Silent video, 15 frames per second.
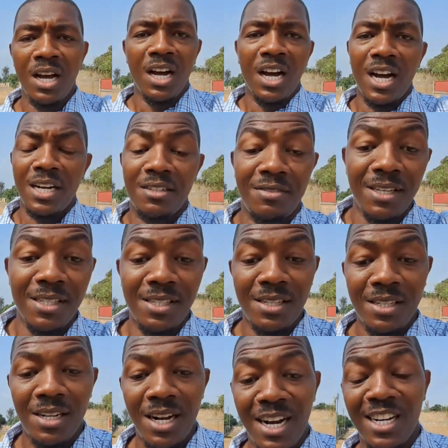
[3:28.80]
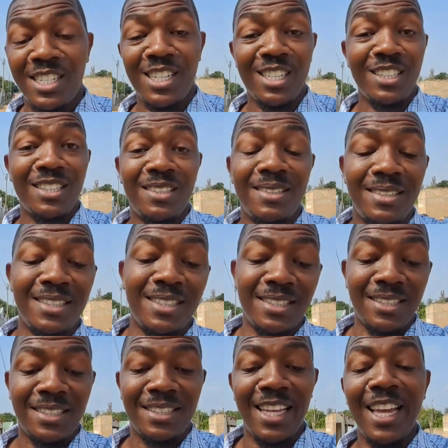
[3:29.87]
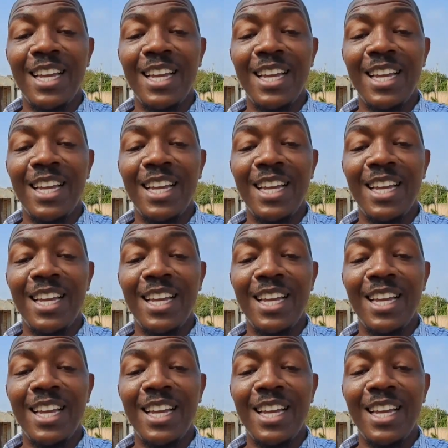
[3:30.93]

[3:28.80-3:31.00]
às vezes a gente tem